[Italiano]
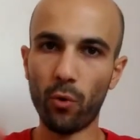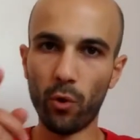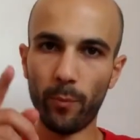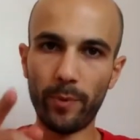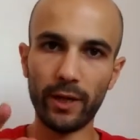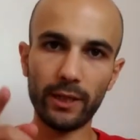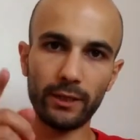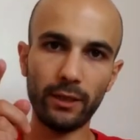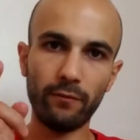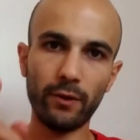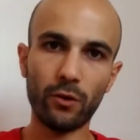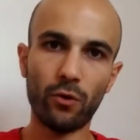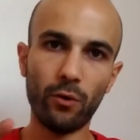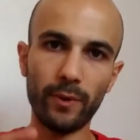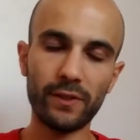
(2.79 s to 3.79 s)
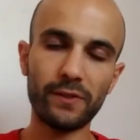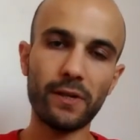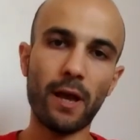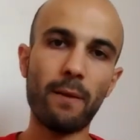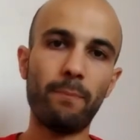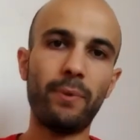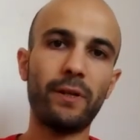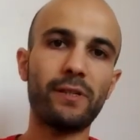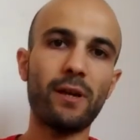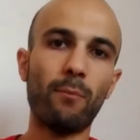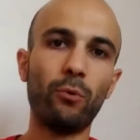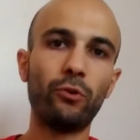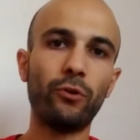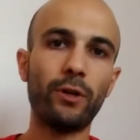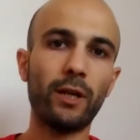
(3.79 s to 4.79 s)
operativi come sempre,
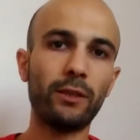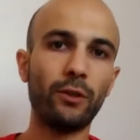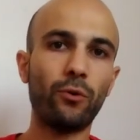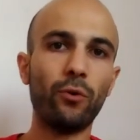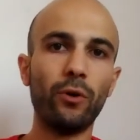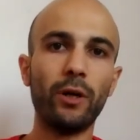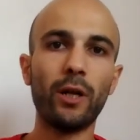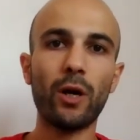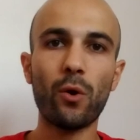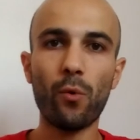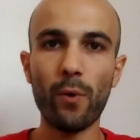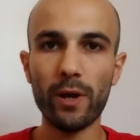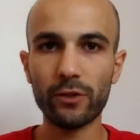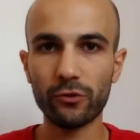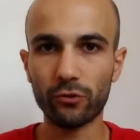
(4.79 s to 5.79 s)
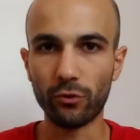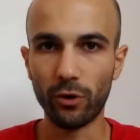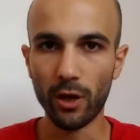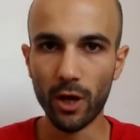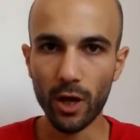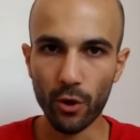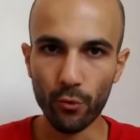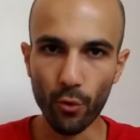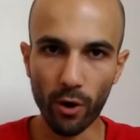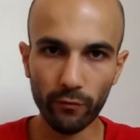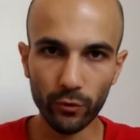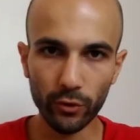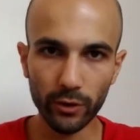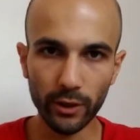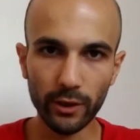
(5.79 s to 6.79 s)
siamo tornati con questo
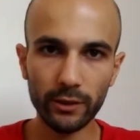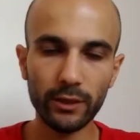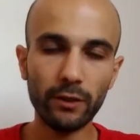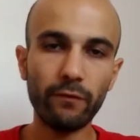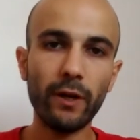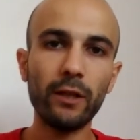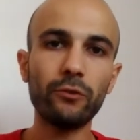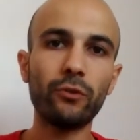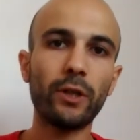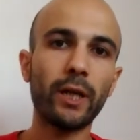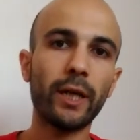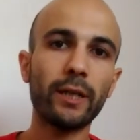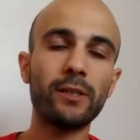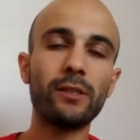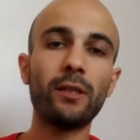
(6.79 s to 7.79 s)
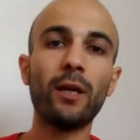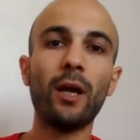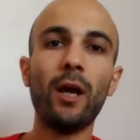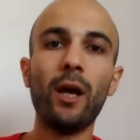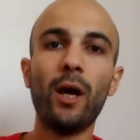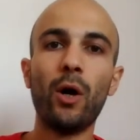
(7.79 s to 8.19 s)
nuovo intervento ragazzi,